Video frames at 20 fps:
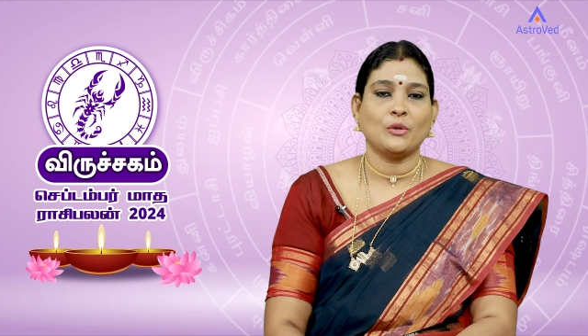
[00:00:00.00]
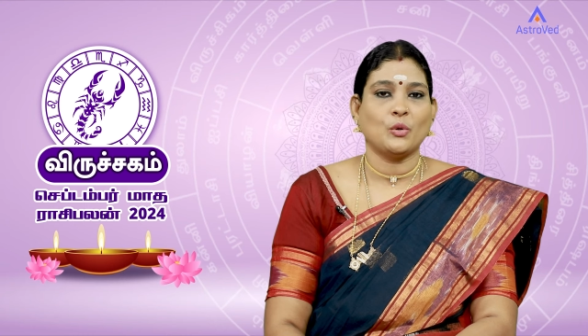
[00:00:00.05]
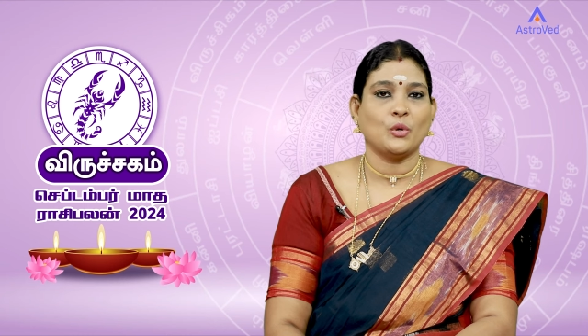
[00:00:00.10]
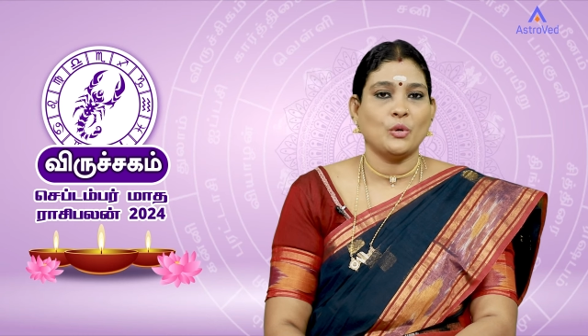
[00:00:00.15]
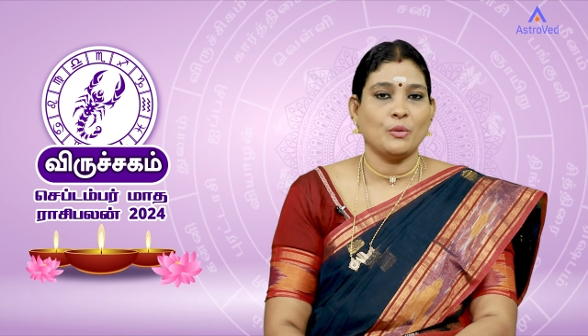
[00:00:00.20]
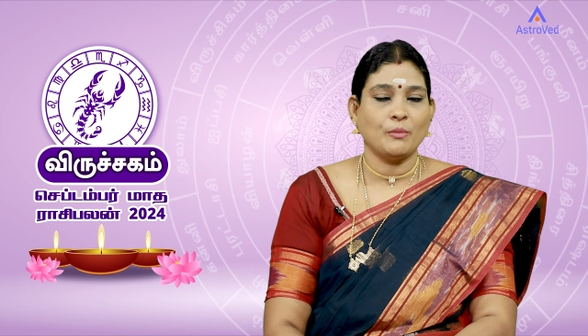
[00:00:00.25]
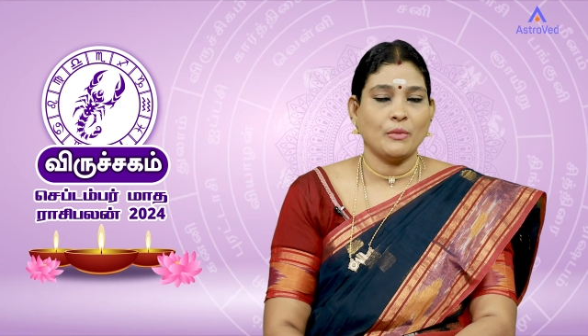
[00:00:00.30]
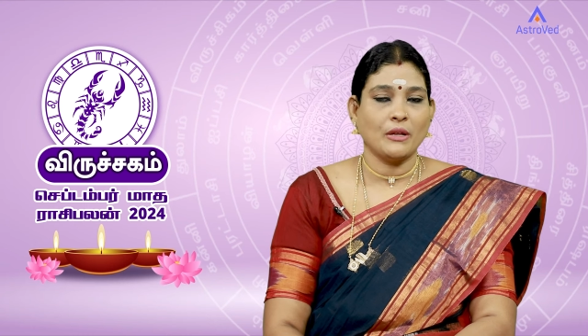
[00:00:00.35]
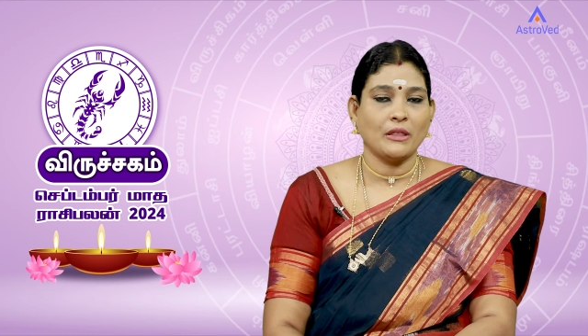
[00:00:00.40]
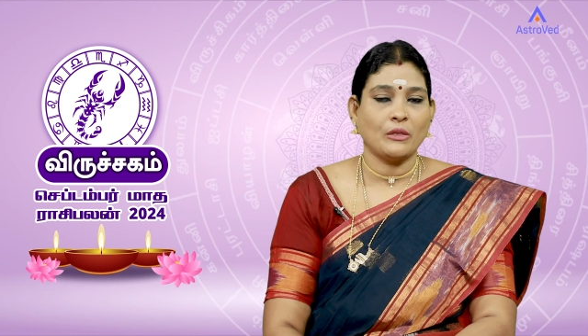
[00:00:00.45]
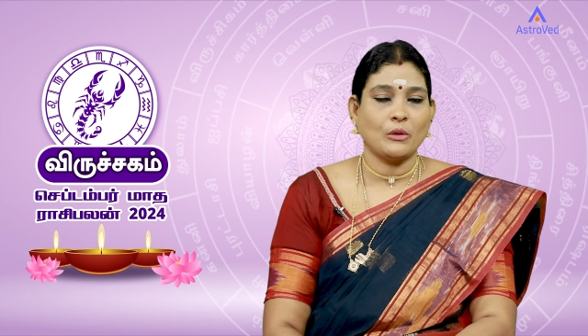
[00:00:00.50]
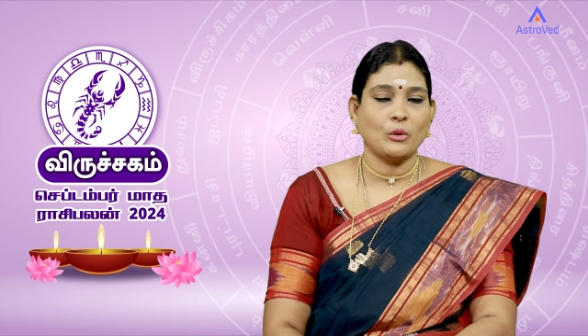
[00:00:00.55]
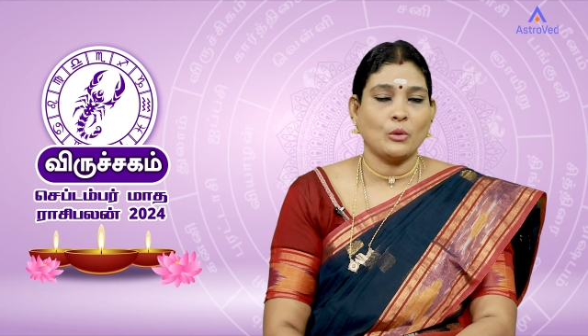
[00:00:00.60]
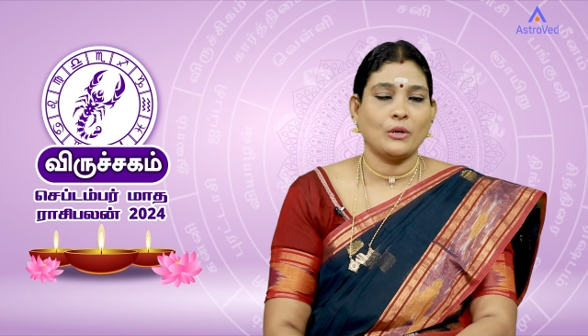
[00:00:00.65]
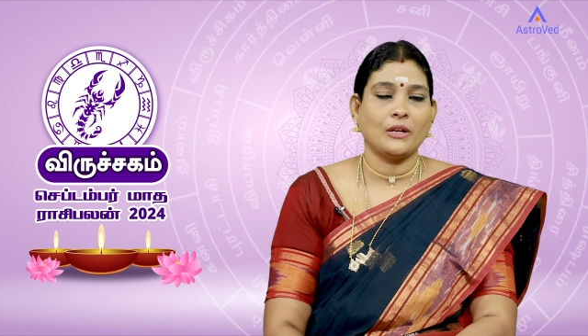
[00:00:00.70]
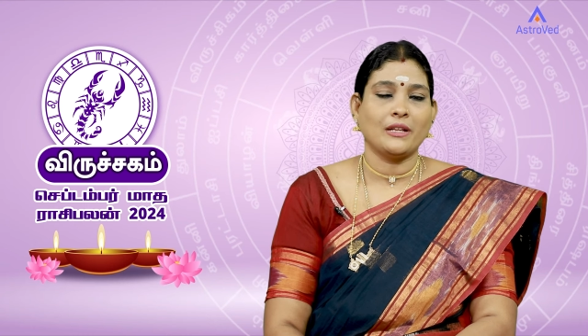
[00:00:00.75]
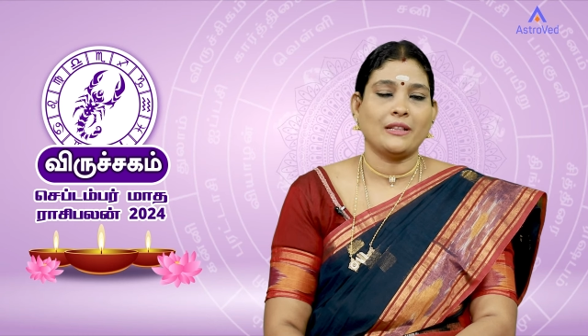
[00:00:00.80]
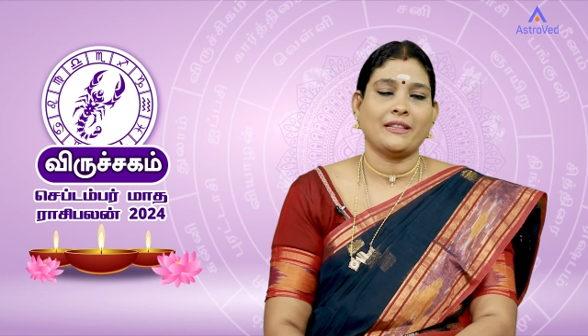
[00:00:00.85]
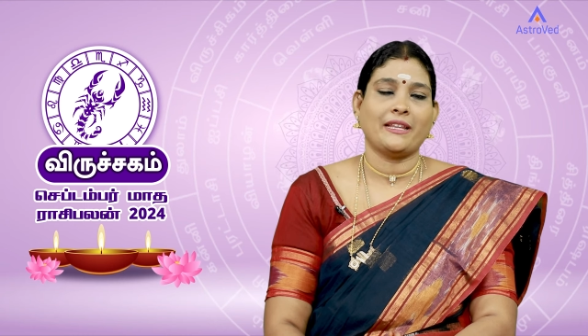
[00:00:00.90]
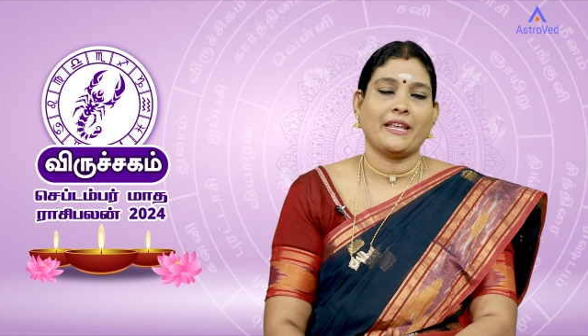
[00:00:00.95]

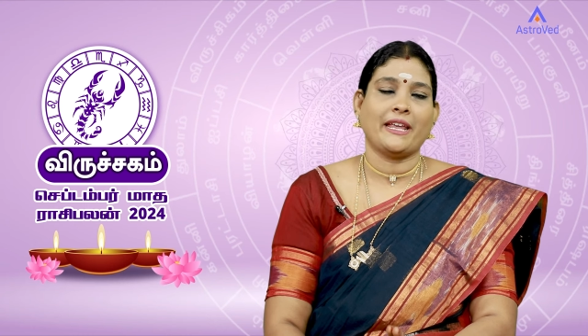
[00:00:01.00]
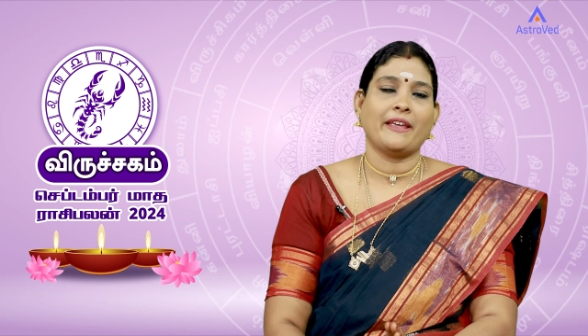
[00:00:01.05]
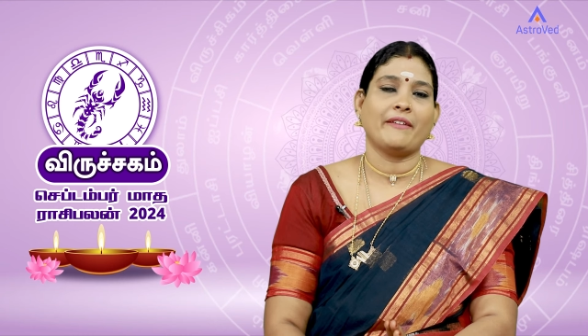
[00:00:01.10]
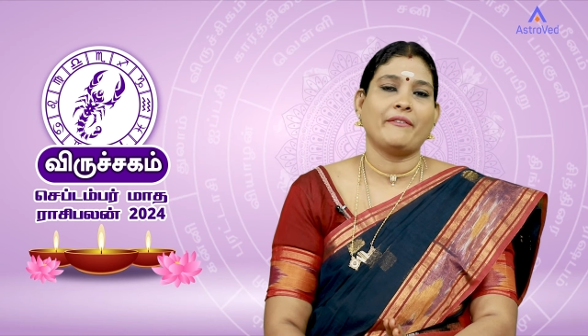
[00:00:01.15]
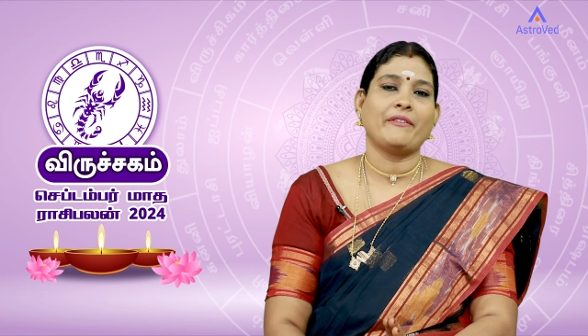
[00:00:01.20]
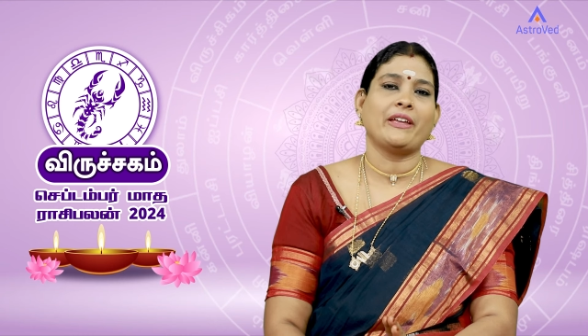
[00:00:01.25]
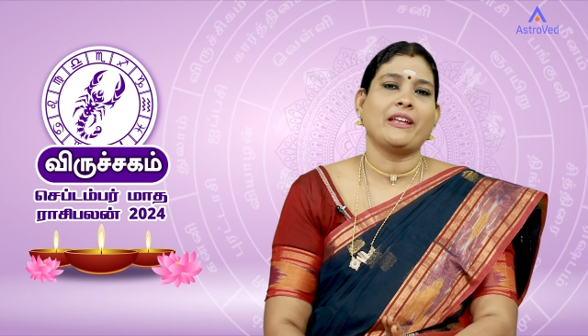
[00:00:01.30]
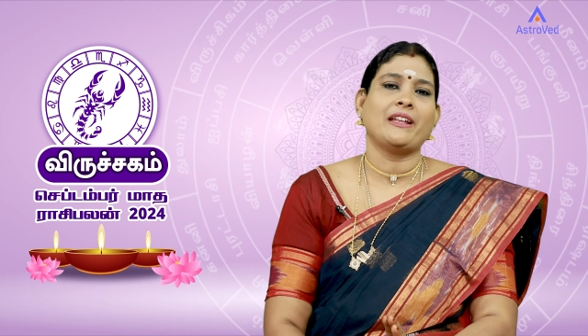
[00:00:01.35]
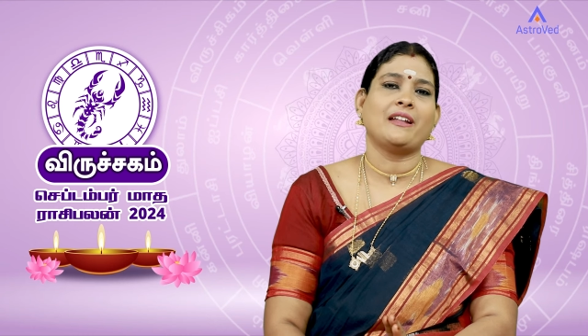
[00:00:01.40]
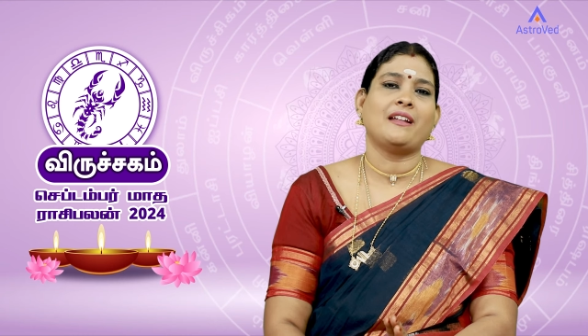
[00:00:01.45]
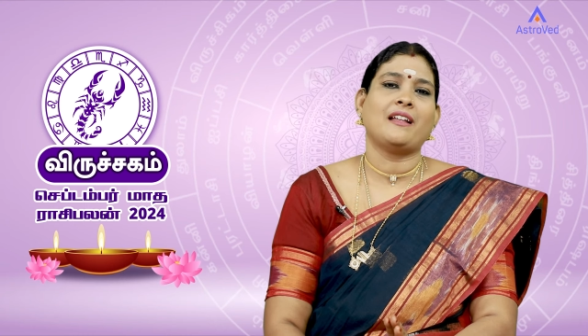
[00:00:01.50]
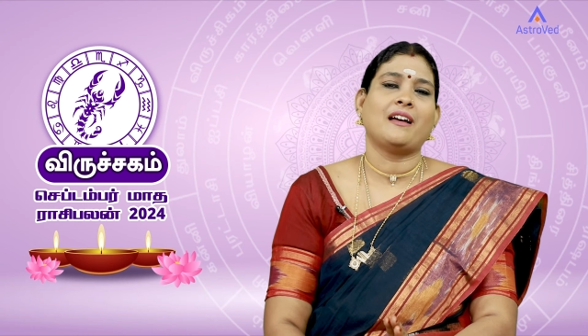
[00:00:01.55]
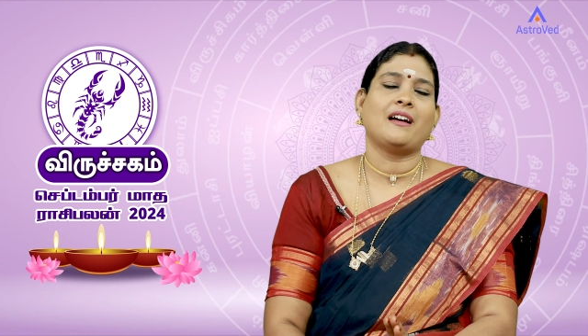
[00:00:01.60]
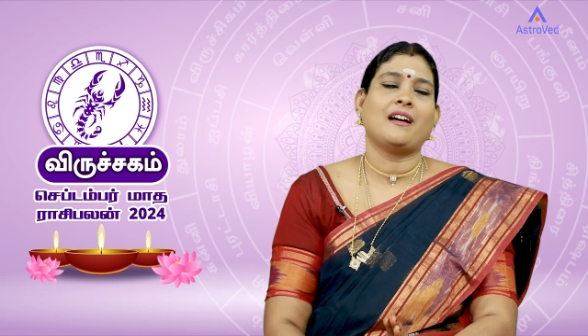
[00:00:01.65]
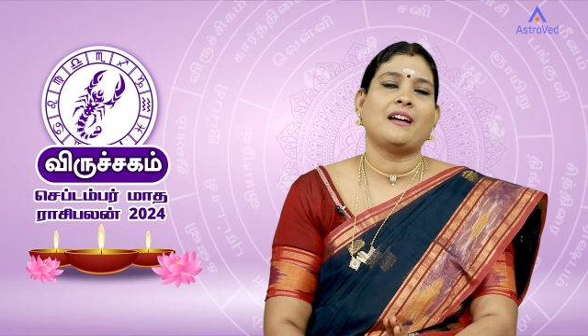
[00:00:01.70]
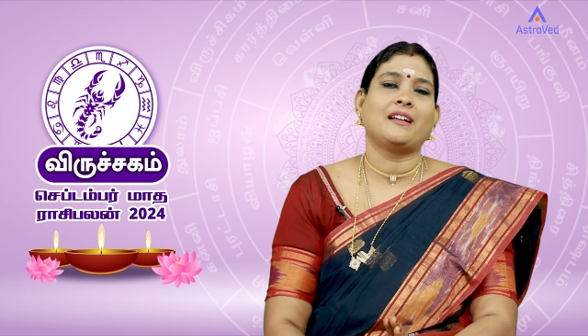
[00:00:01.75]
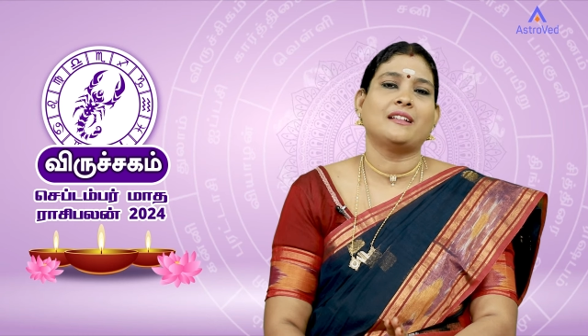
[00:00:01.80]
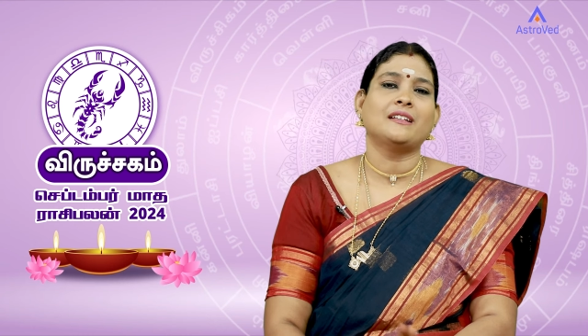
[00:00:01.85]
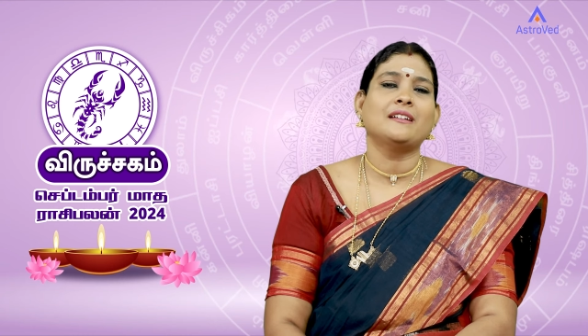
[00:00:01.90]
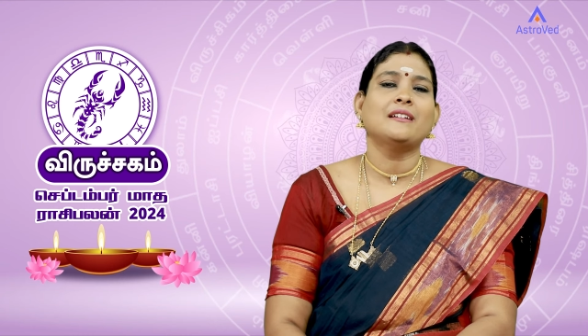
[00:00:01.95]
குடும்பத்தோட
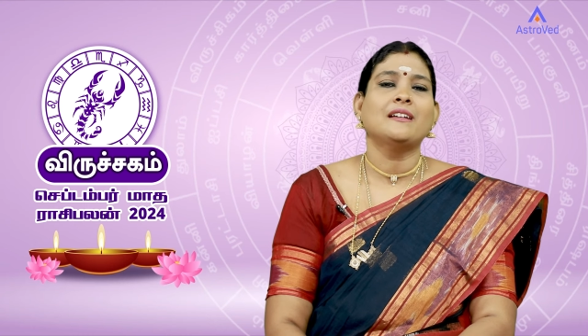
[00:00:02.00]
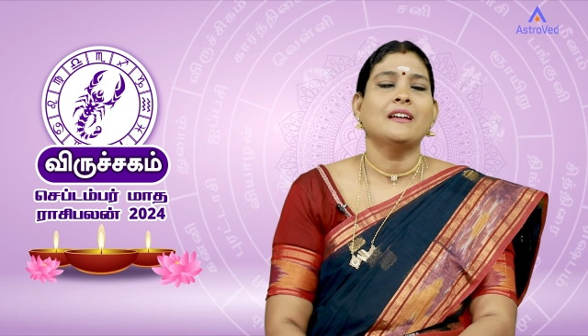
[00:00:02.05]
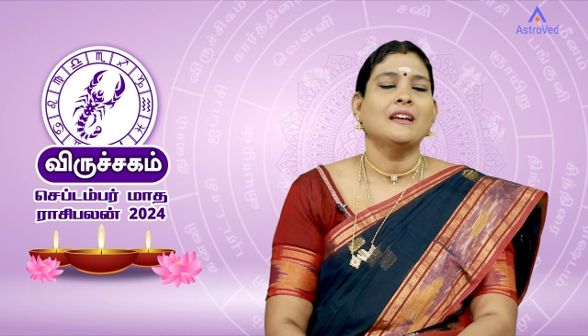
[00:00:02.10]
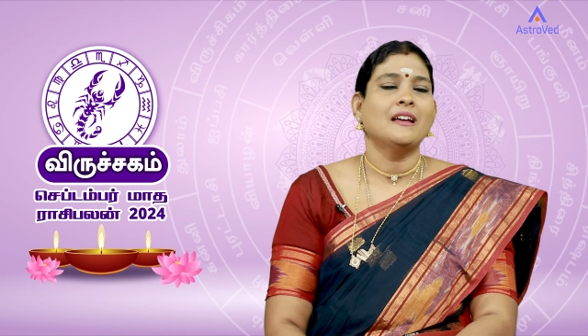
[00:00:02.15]
தேவையில்லாத